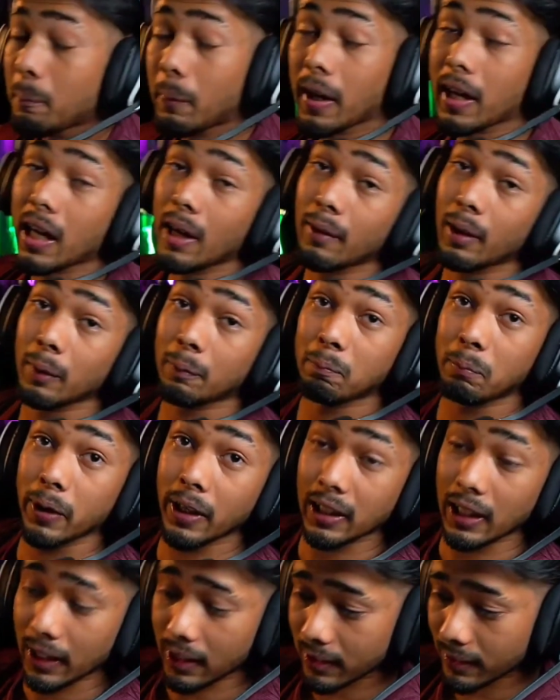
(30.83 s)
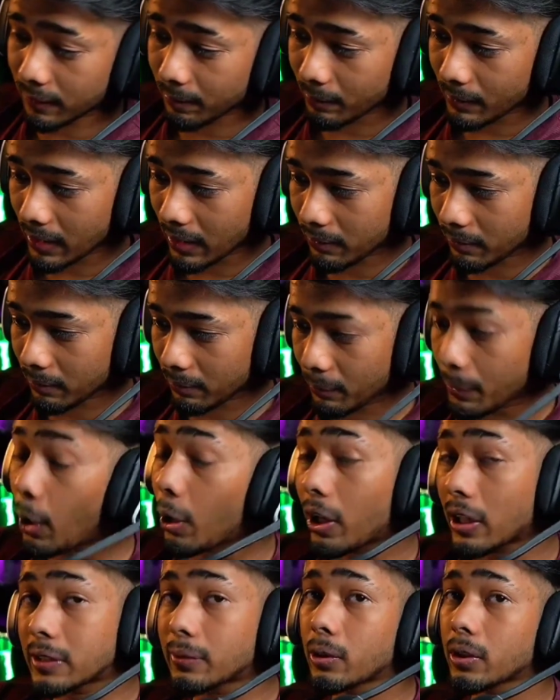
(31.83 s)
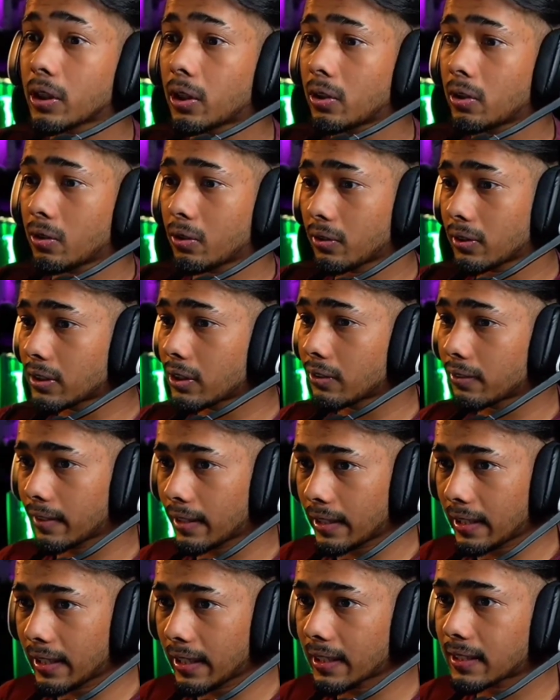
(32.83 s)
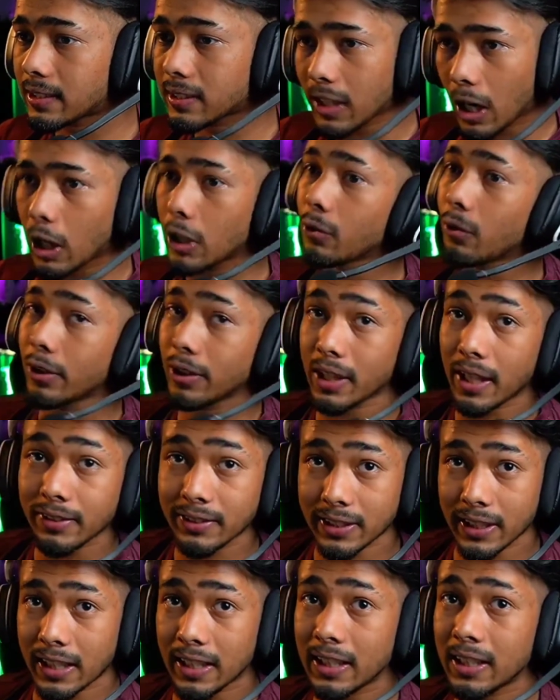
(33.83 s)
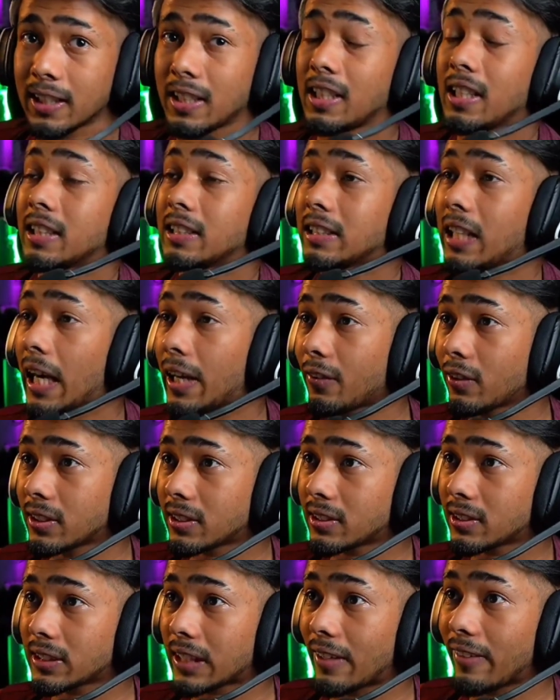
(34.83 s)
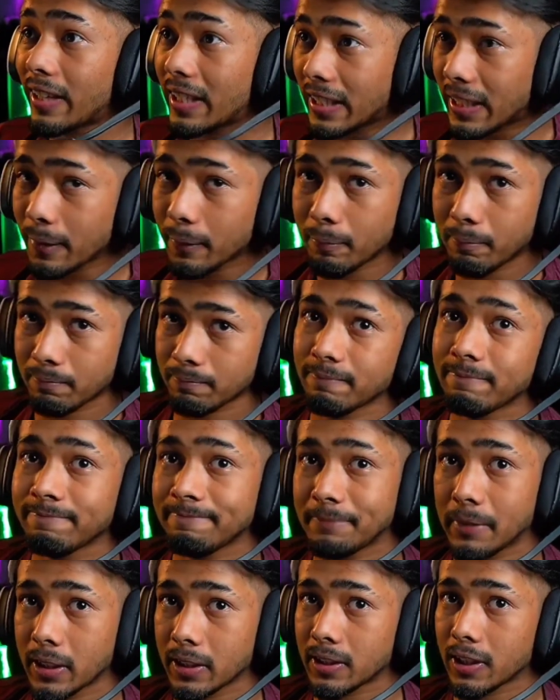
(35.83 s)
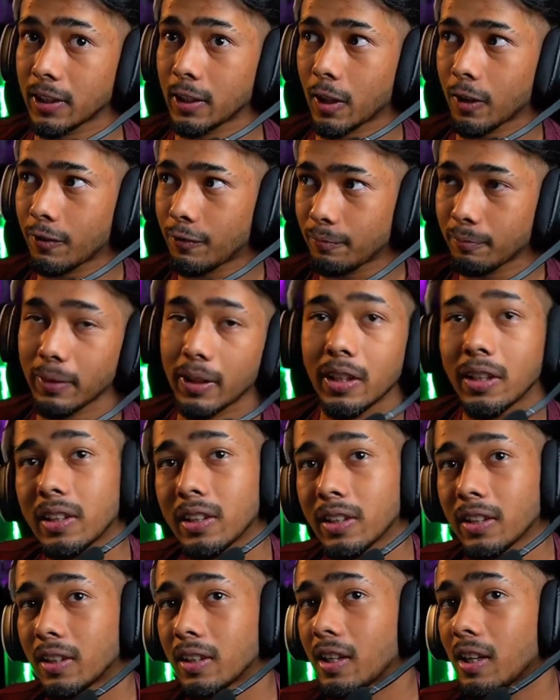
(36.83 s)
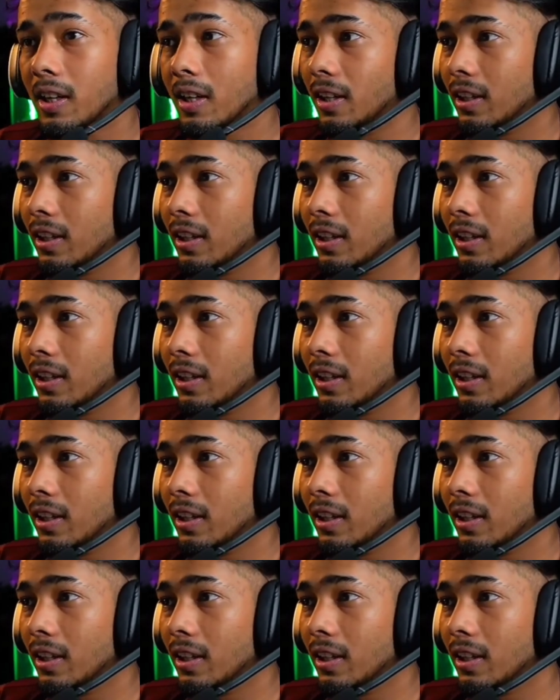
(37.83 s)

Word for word: भाई पक्का भाई लाइक मैं ऑनेस्ट बोलता हूँ द वन लीग स्काउट वॉट यू सीन दैट वॉज सेवेंटी परसेंट ऑफ मी